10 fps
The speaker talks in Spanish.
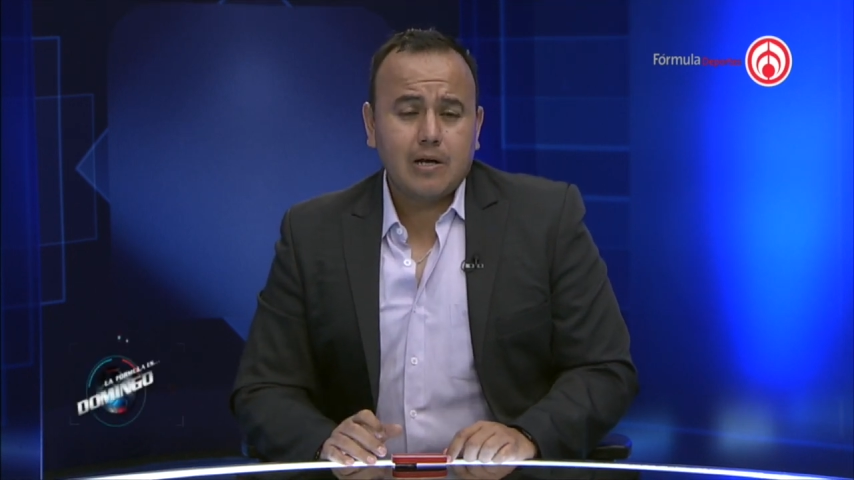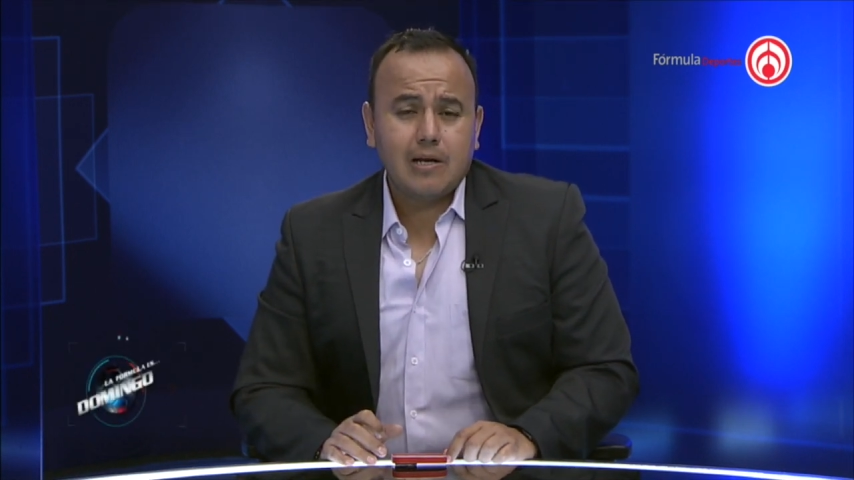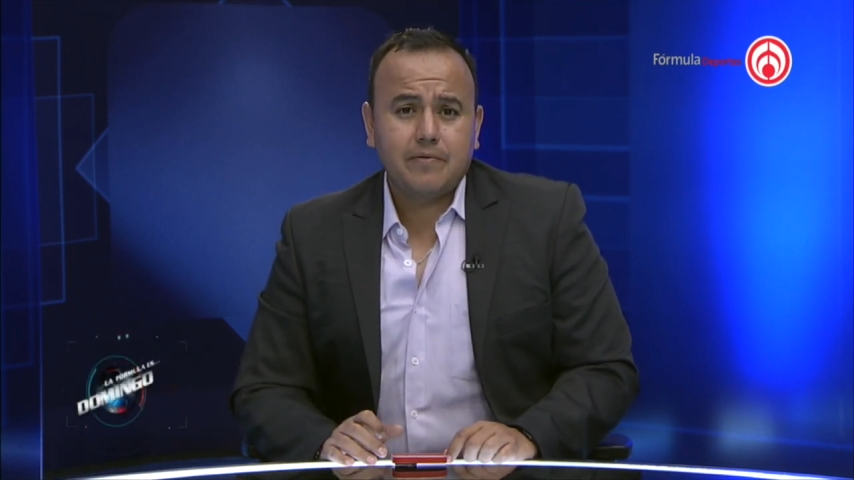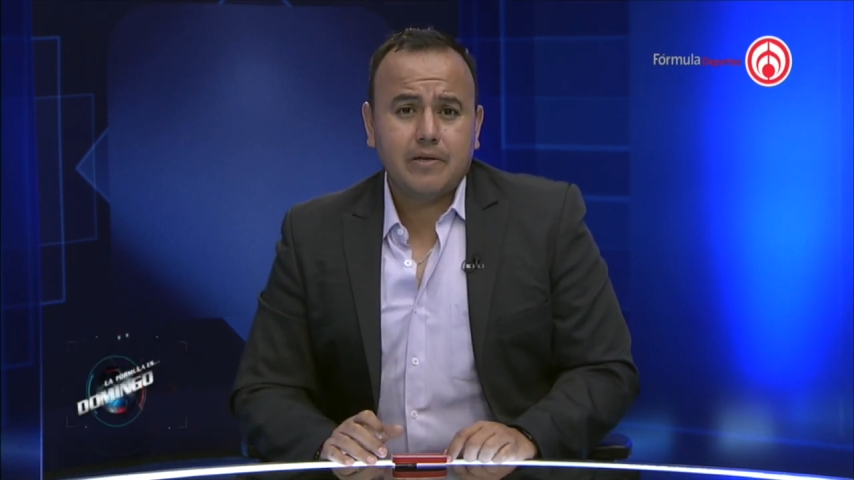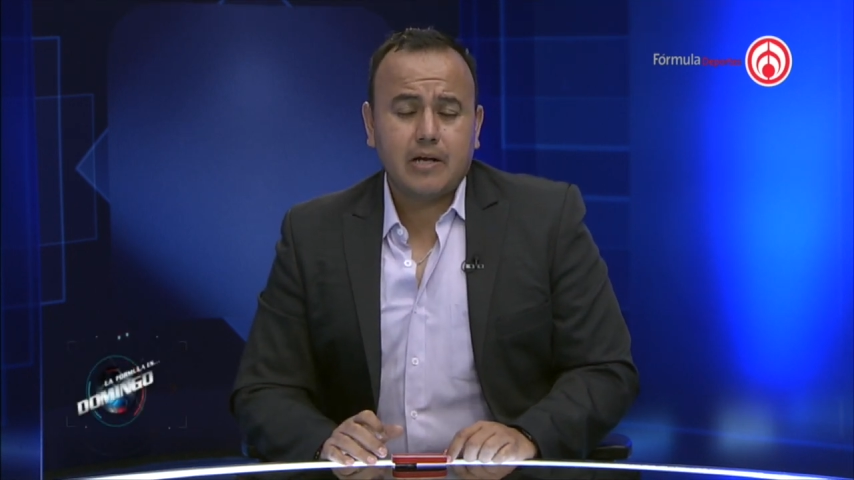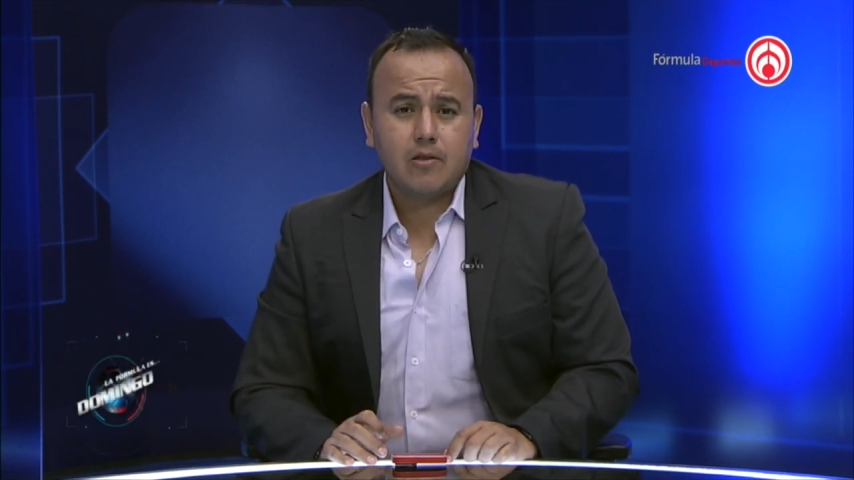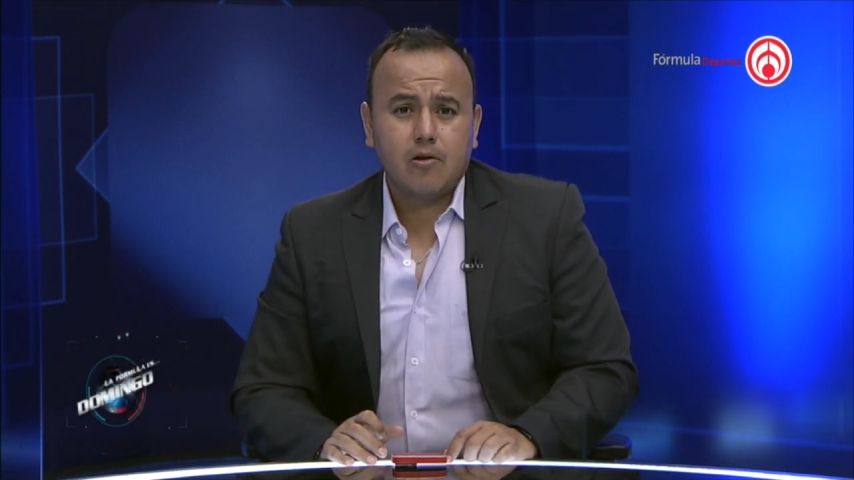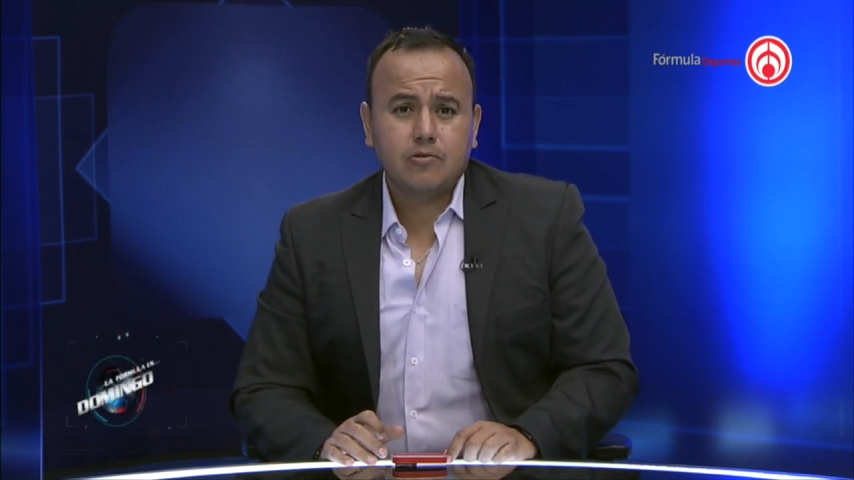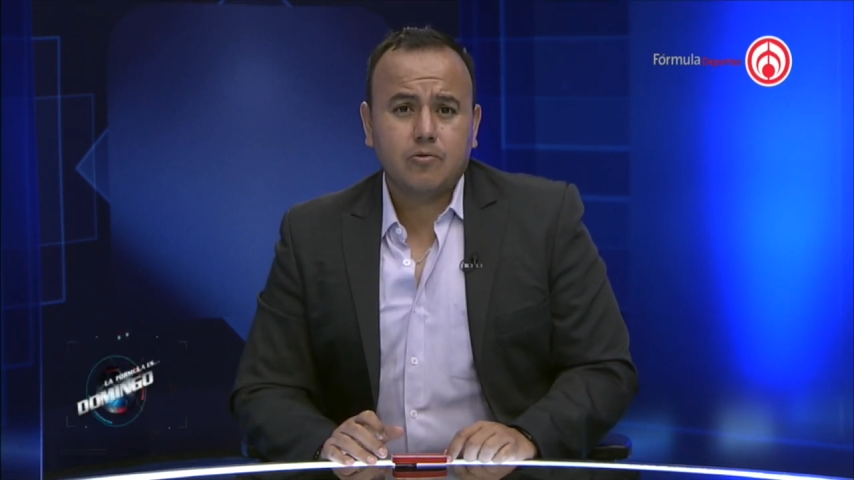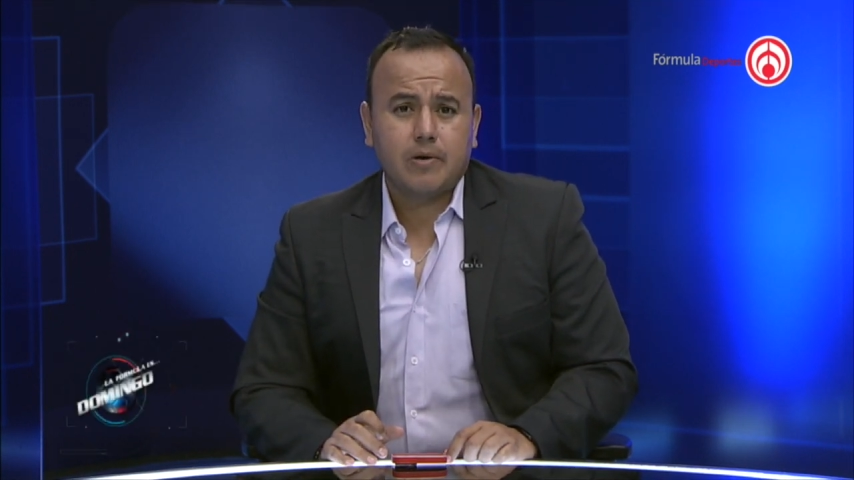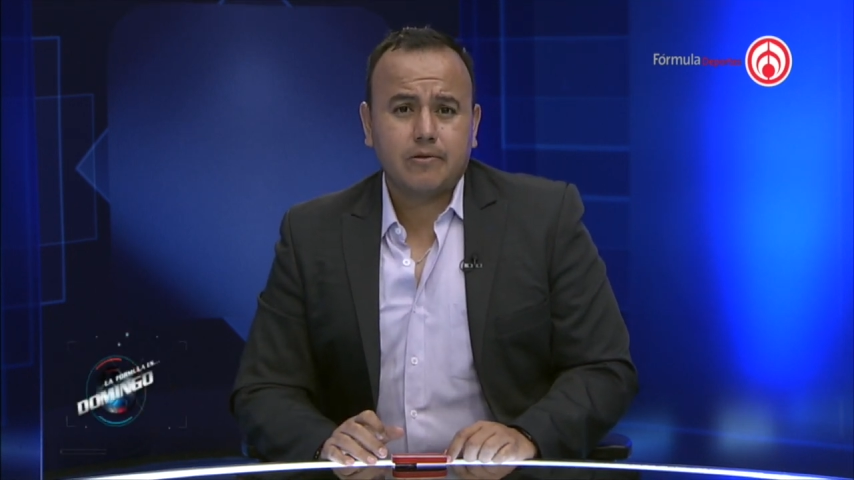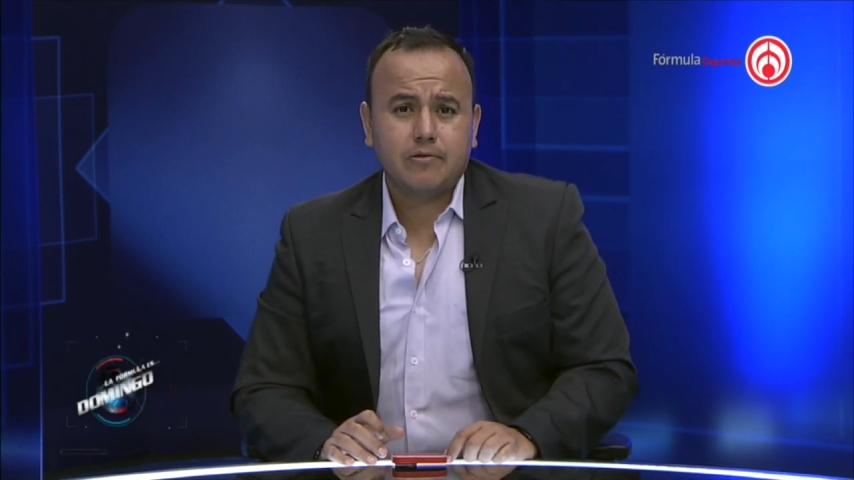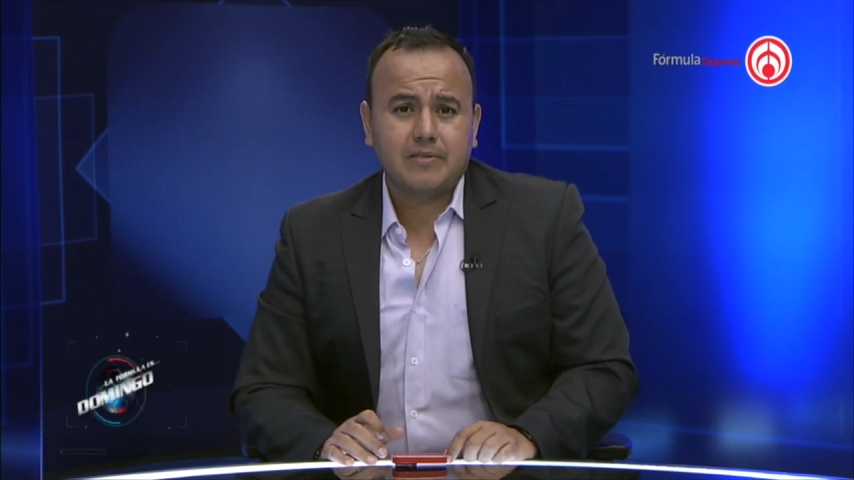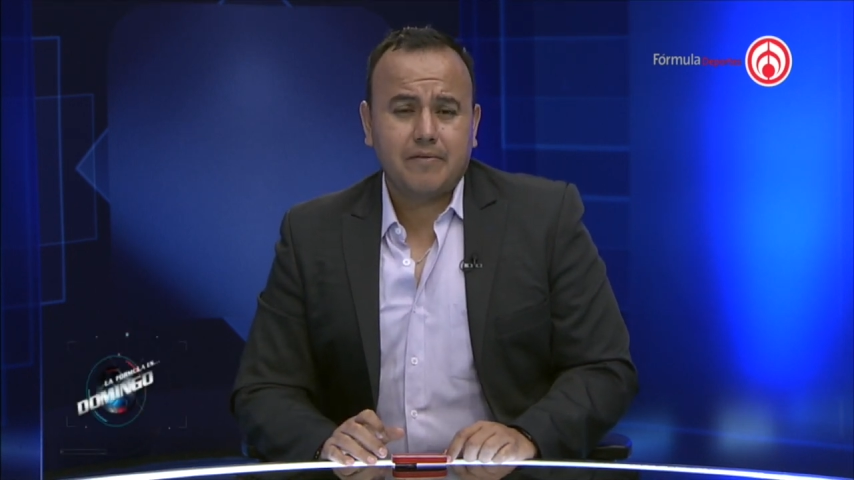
calificando a los cuartos de